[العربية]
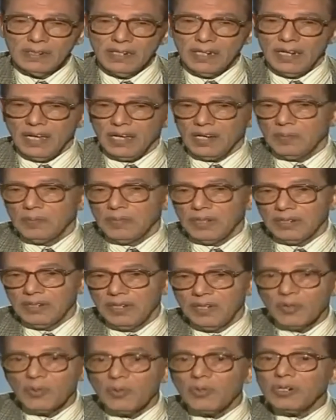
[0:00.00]
يا نهار أبيض
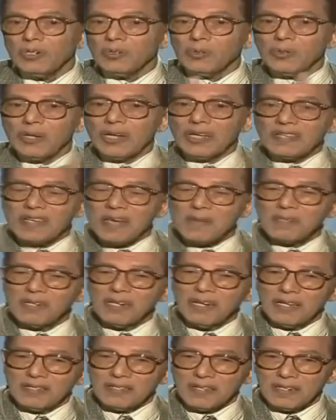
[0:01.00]
كل دول
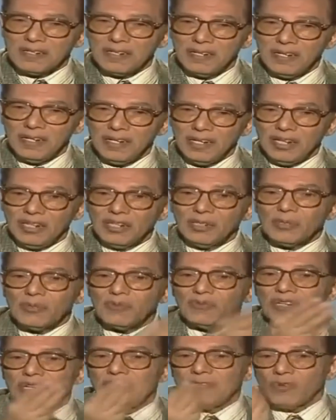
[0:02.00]
أسامي للأسد
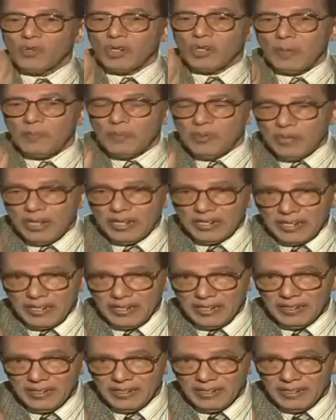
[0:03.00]
شوف الفوكابيولري